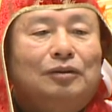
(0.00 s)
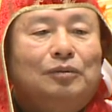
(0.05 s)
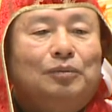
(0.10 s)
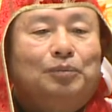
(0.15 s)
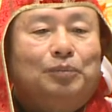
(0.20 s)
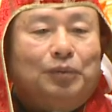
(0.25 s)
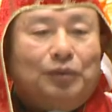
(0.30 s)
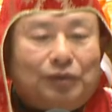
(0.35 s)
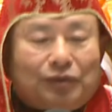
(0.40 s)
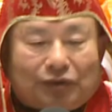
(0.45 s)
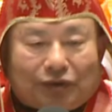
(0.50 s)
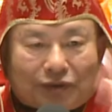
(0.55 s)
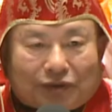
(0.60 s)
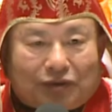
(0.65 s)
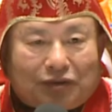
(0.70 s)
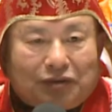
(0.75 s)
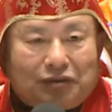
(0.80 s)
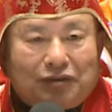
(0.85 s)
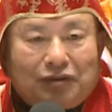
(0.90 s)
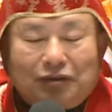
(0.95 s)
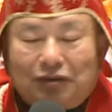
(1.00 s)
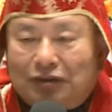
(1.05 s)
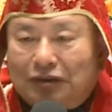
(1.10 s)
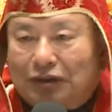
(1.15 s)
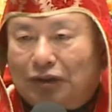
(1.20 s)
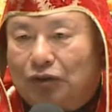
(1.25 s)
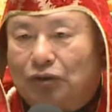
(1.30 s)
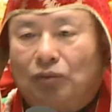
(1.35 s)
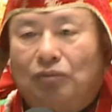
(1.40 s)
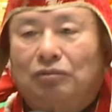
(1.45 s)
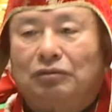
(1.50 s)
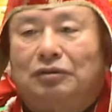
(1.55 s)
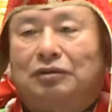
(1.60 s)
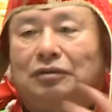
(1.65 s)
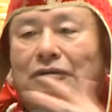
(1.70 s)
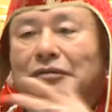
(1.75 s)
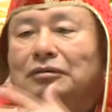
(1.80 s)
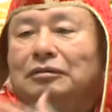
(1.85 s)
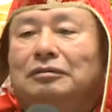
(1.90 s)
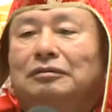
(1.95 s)
不只是自己的公
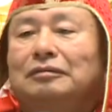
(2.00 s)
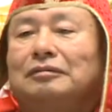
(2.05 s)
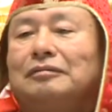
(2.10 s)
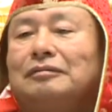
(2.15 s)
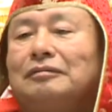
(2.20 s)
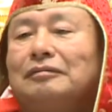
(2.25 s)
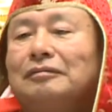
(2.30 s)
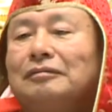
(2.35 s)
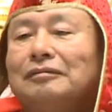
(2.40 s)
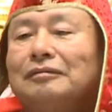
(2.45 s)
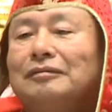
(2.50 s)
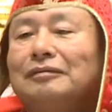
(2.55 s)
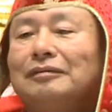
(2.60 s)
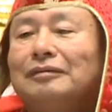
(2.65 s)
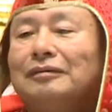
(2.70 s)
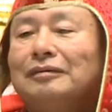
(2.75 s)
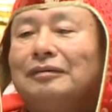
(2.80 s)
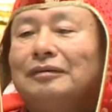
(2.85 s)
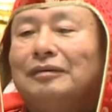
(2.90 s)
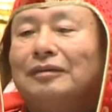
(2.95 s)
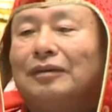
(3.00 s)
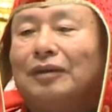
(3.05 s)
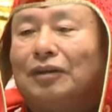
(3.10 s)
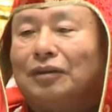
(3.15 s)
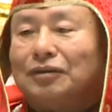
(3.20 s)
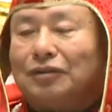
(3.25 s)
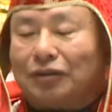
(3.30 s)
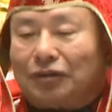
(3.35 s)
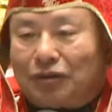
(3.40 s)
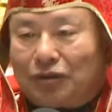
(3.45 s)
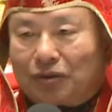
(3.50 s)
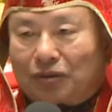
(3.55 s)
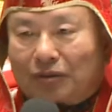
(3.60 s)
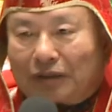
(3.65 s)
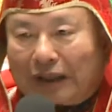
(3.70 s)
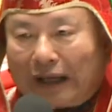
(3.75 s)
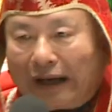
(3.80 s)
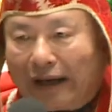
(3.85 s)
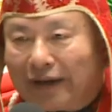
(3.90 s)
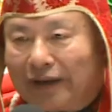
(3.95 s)
司，而且又
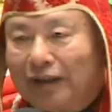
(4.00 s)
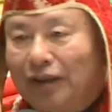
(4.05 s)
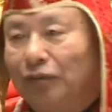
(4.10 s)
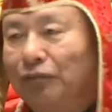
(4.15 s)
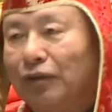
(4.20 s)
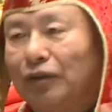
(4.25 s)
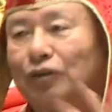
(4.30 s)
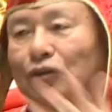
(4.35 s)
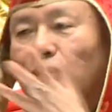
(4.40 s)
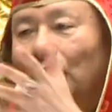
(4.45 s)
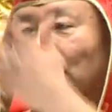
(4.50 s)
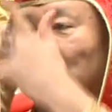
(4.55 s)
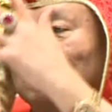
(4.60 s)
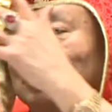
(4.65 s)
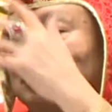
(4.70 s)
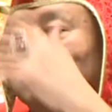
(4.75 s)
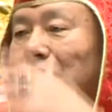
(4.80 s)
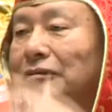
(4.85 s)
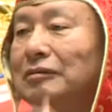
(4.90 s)
开了分公司，